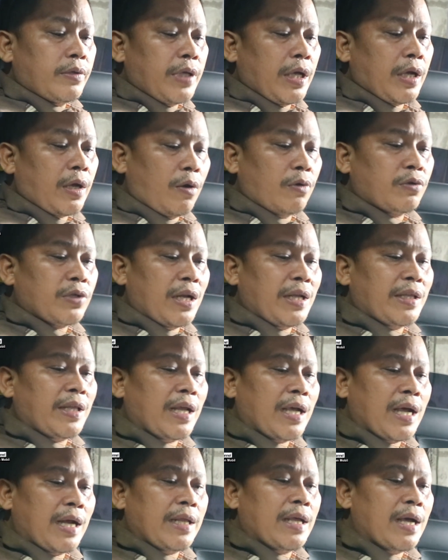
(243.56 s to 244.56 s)
siklus
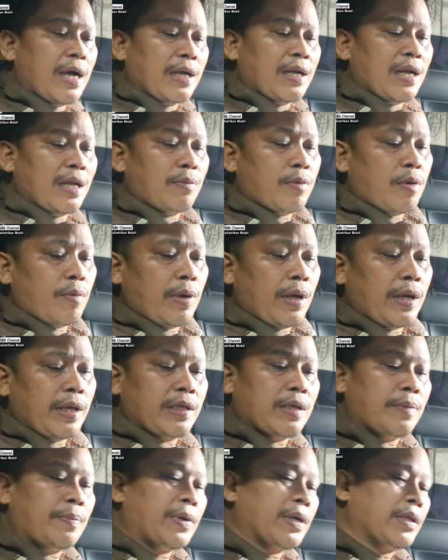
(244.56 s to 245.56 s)
kelistrikan yang ada di mobil
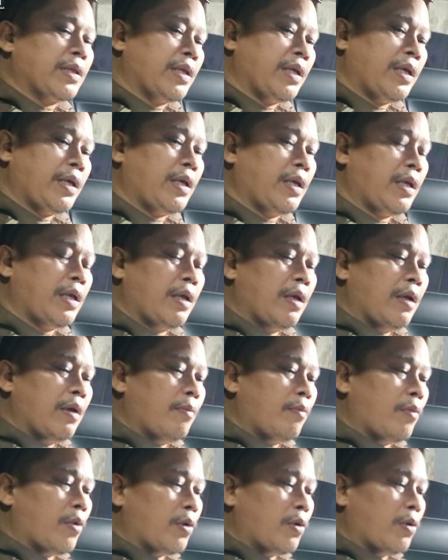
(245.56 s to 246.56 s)
ini seperti
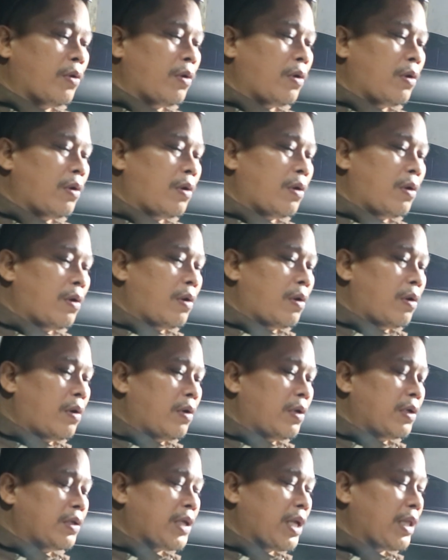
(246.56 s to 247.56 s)
modul
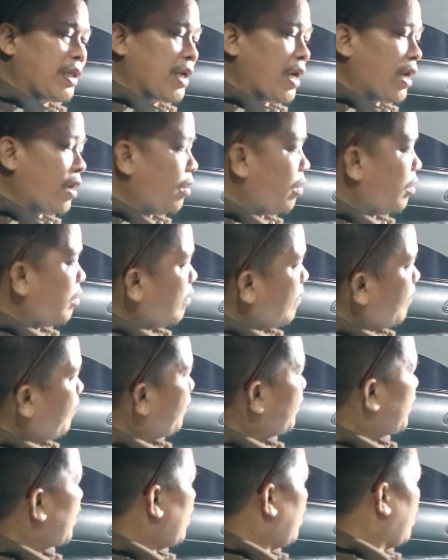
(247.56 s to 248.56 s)
central lock,
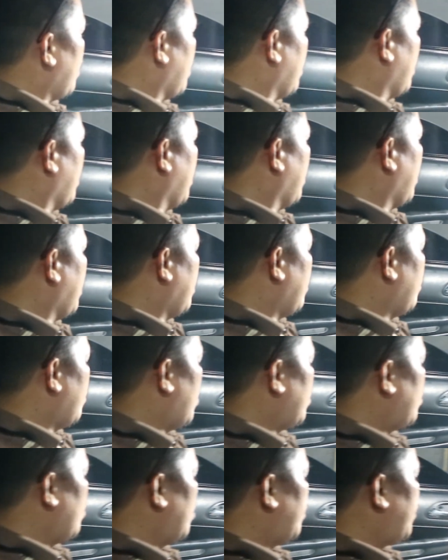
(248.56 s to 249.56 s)

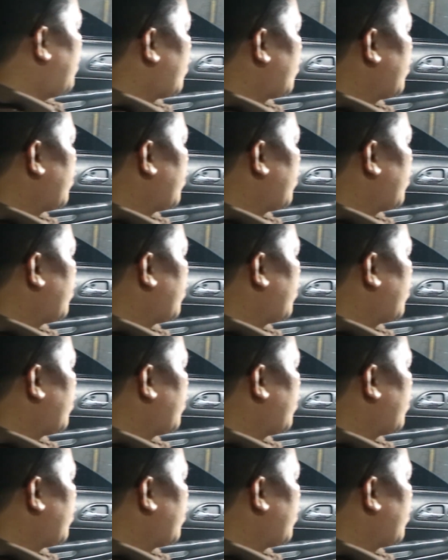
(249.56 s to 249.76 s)
modul